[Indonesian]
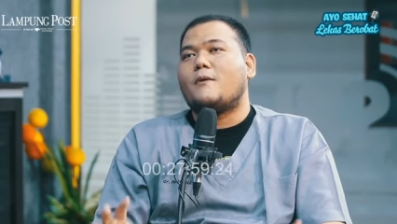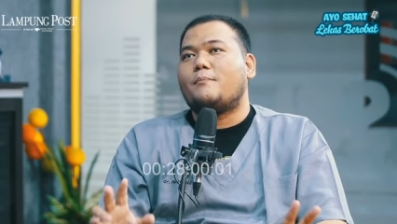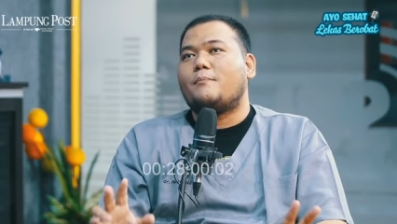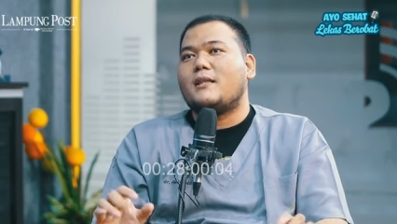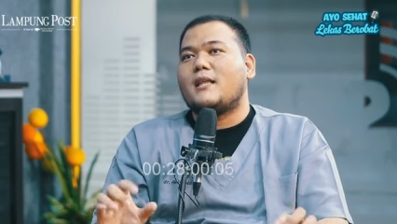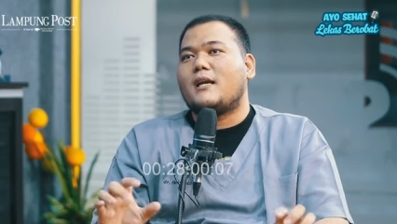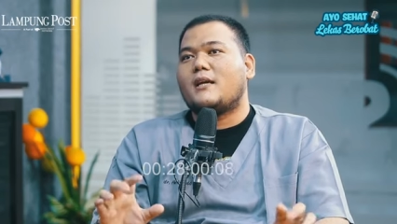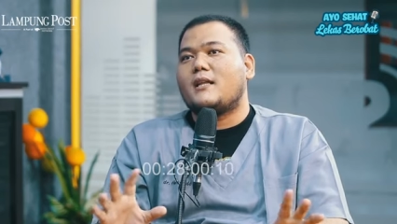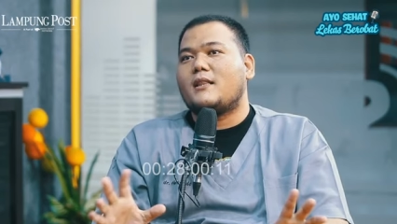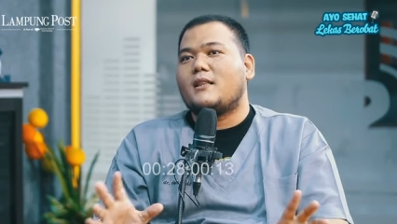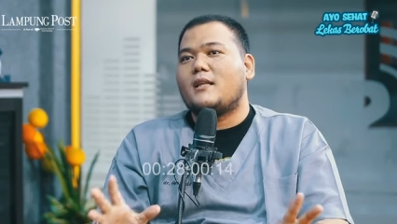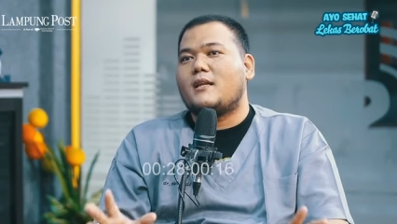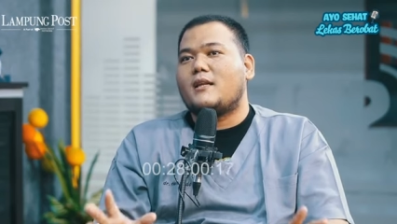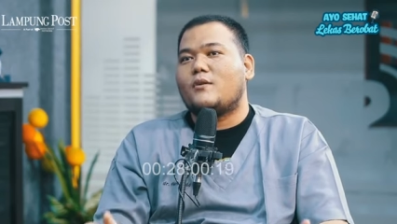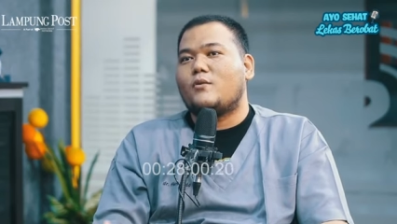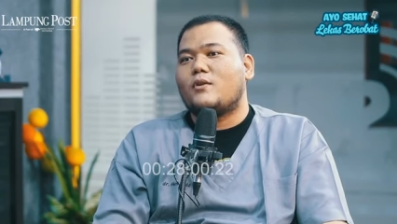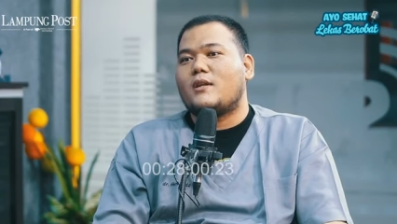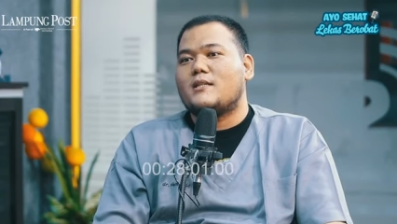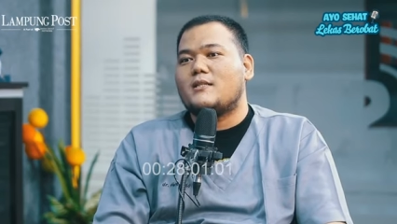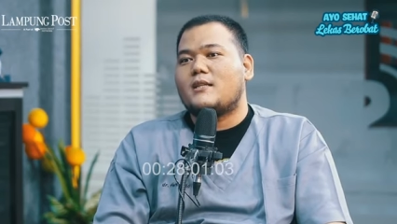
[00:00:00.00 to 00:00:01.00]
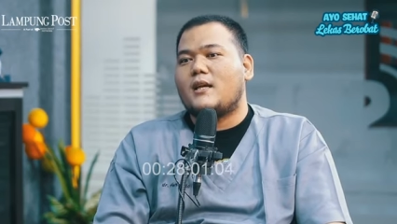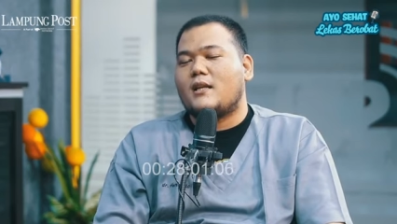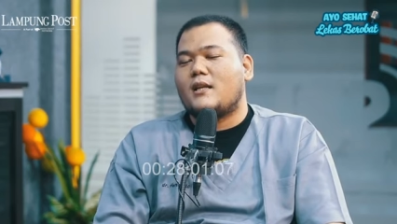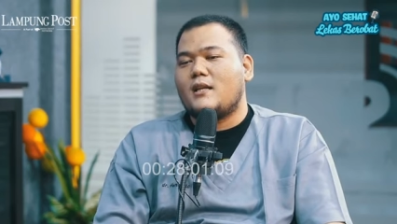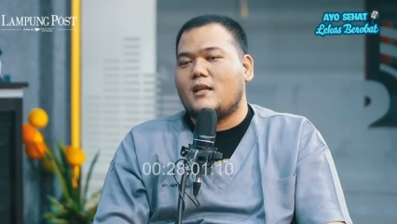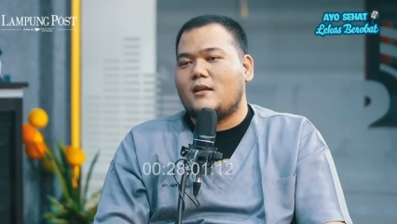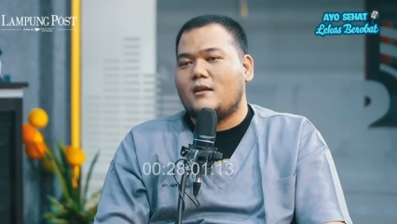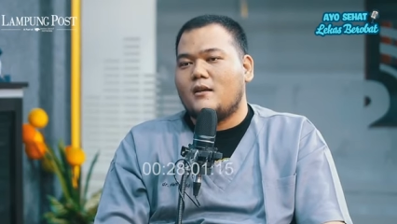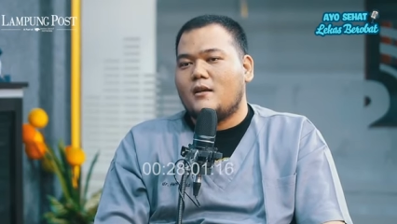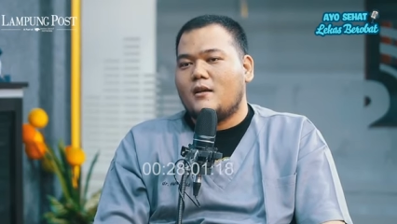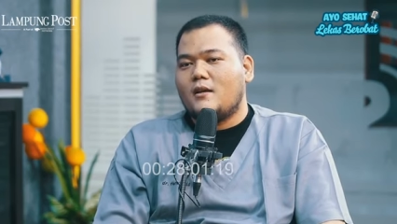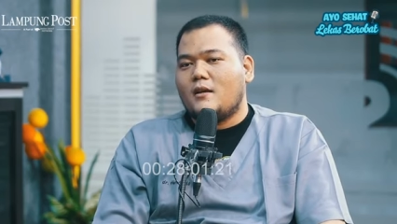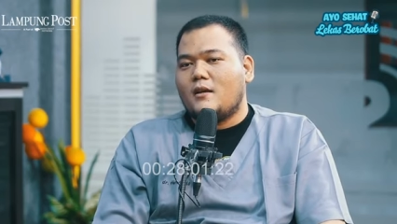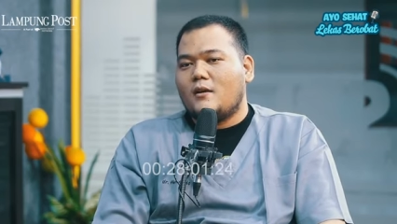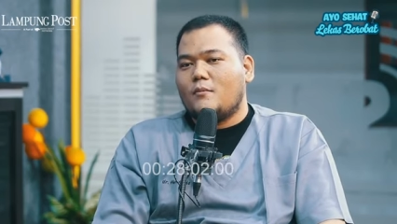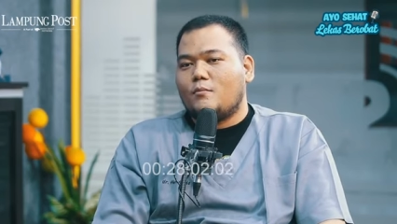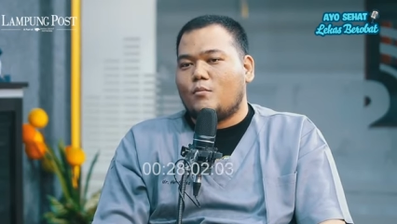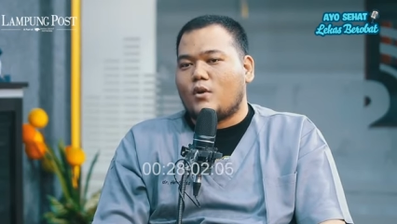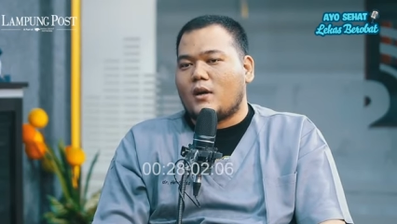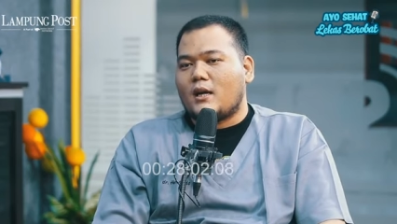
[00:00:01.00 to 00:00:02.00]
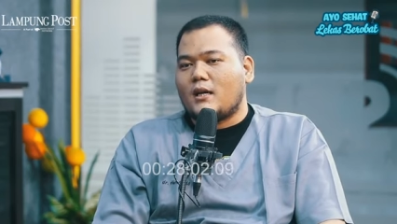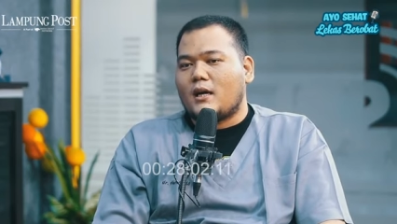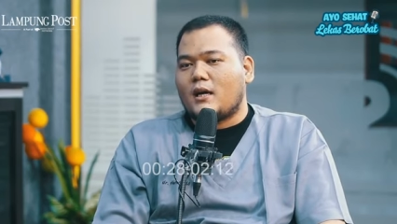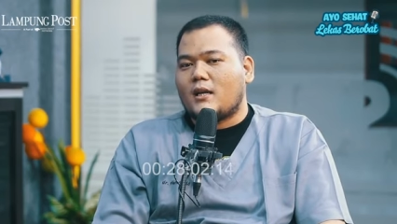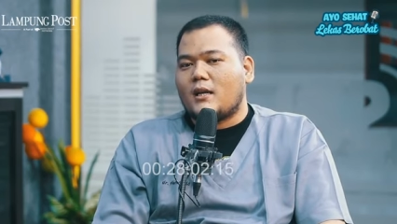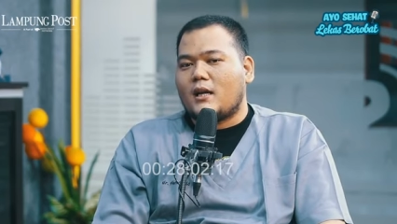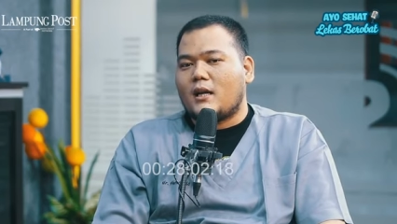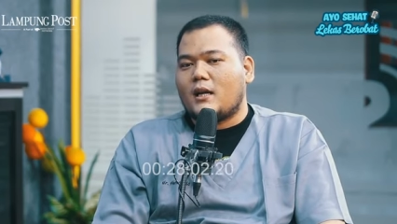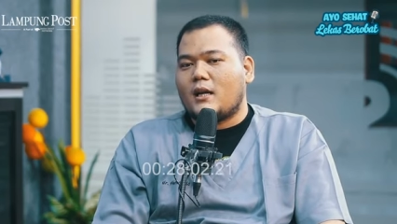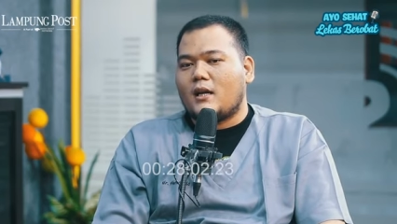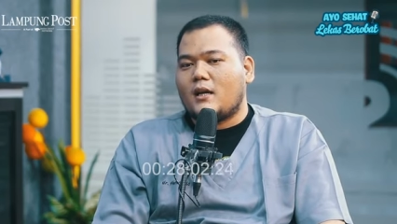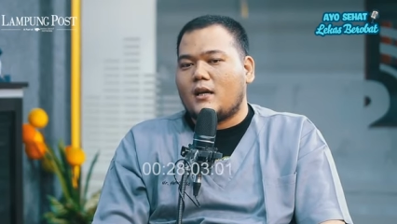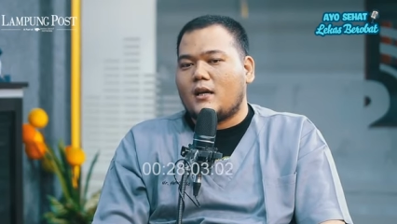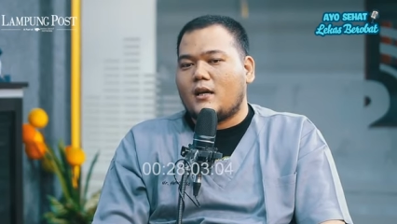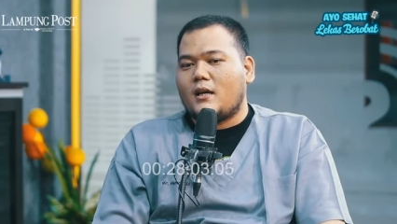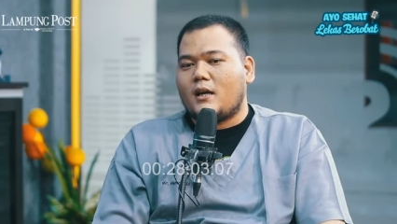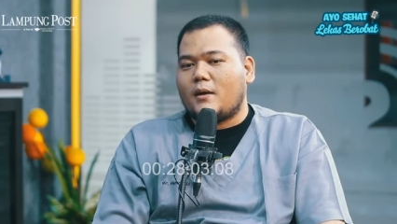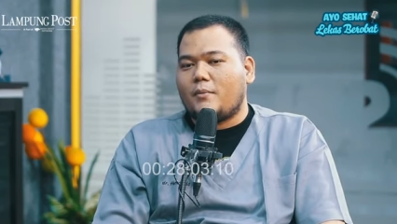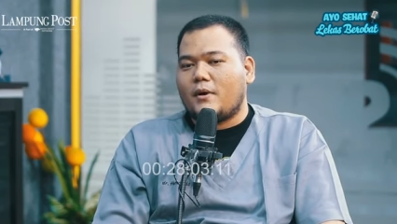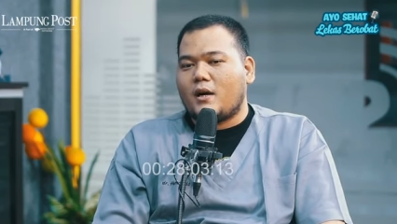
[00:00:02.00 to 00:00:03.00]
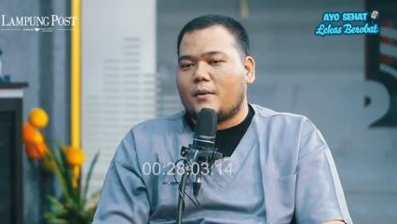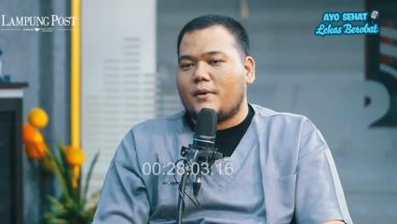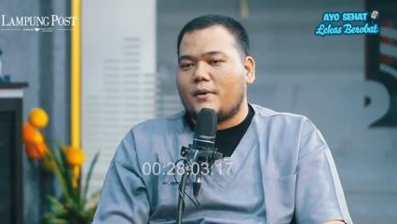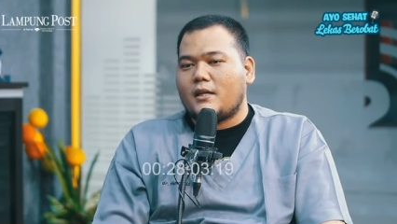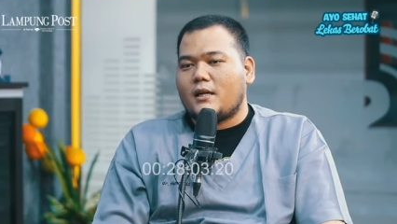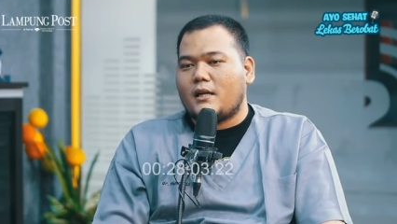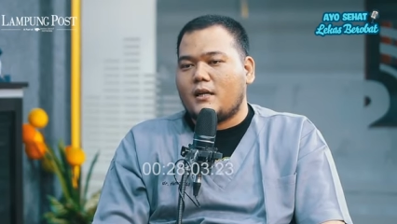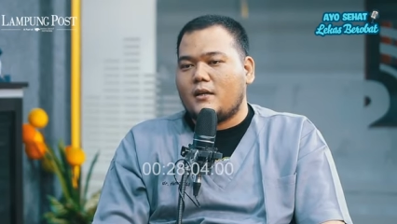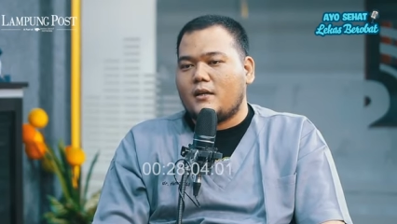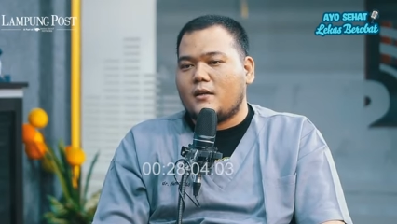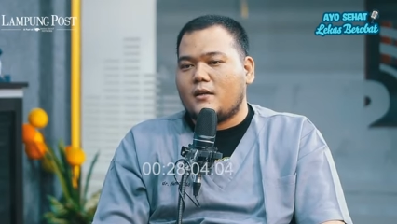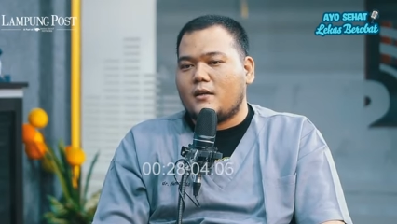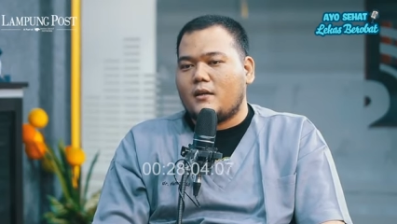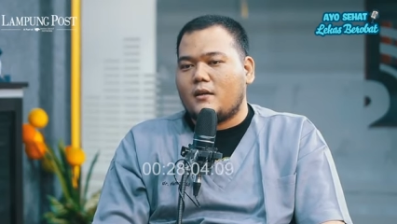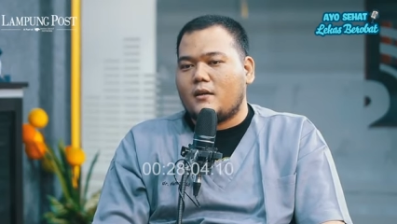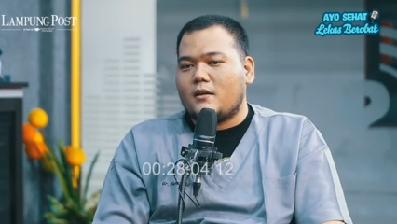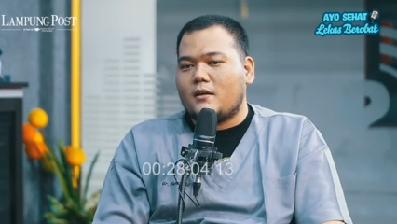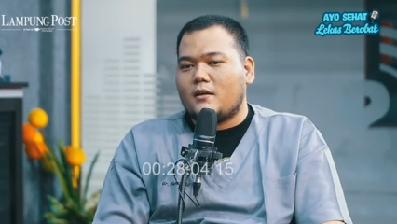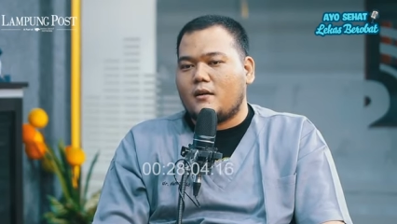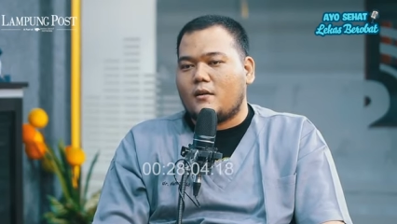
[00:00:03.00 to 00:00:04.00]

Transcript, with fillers: penyakit di Indonesia ini bukan karena apa kebanyakan e,